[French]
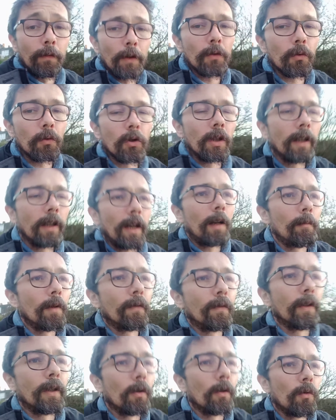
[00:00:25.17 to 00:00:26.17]
de façon générale,
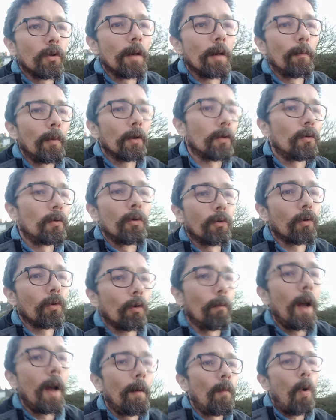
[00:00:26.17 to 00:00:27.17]
mes vidéos, je les poste le
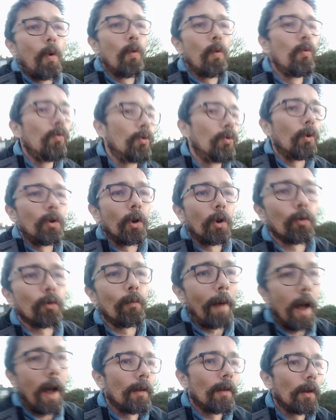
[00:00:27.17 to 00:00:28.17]
jour même ou le
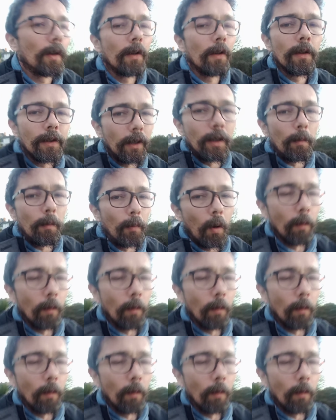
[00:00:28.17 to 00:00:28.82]
lendemain. Ça dépend.